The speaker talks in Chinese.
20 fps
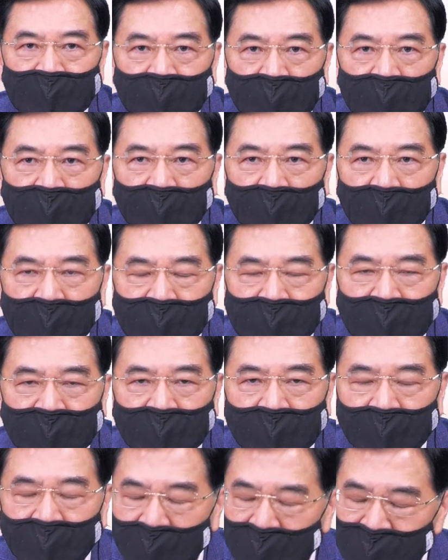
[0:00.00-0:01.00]
错过华兴
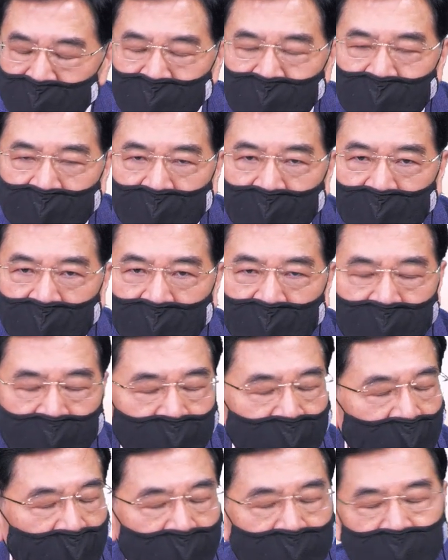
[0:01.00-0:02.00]
的未来是谁？哈，你
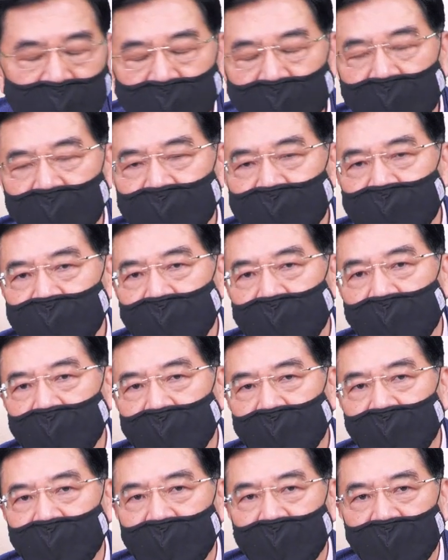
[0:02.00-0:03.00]
不要自己乱做，
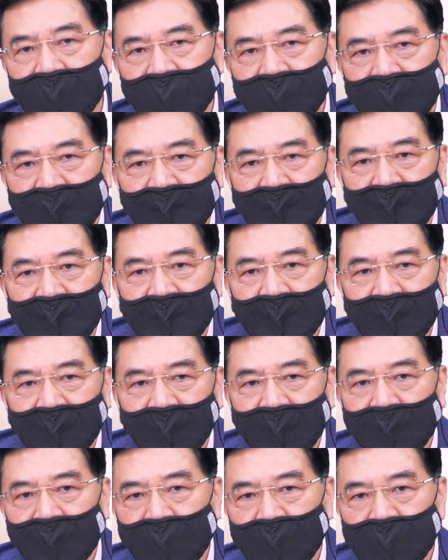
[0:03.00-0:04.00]
好不好？
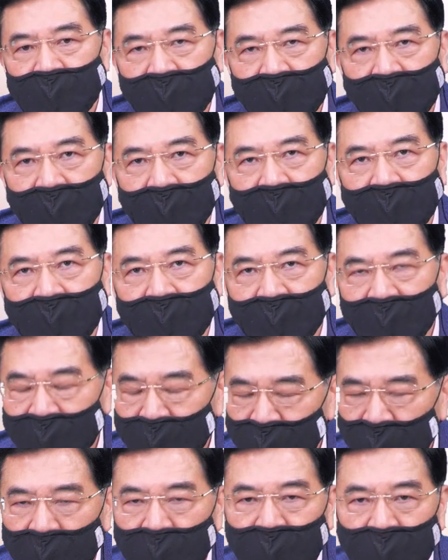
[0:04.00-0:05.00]
那一路警告你，买
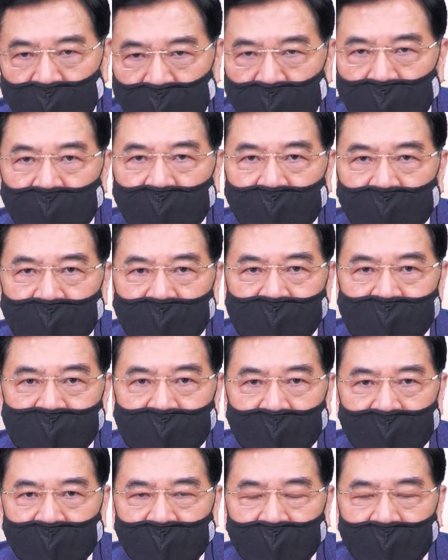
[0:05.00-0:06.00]
错主流你会很
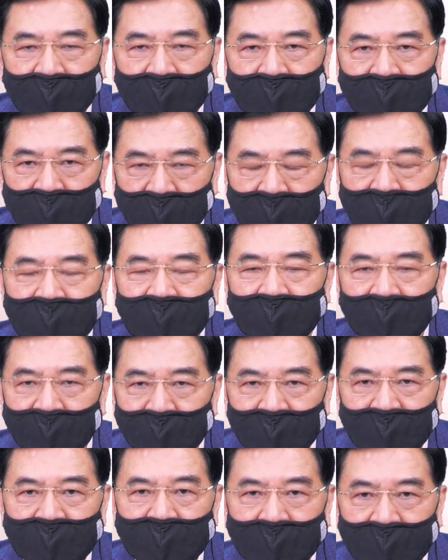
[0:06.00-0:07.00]
惨的。千金难
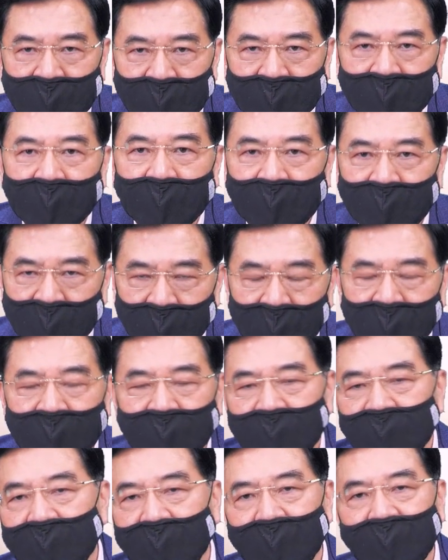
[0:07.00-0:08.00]
买早知道，千
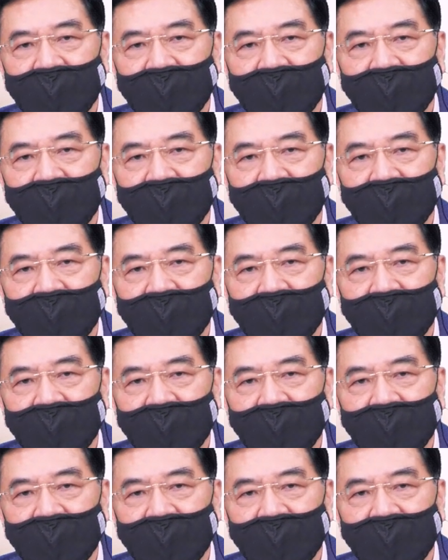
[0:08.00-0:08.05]
金难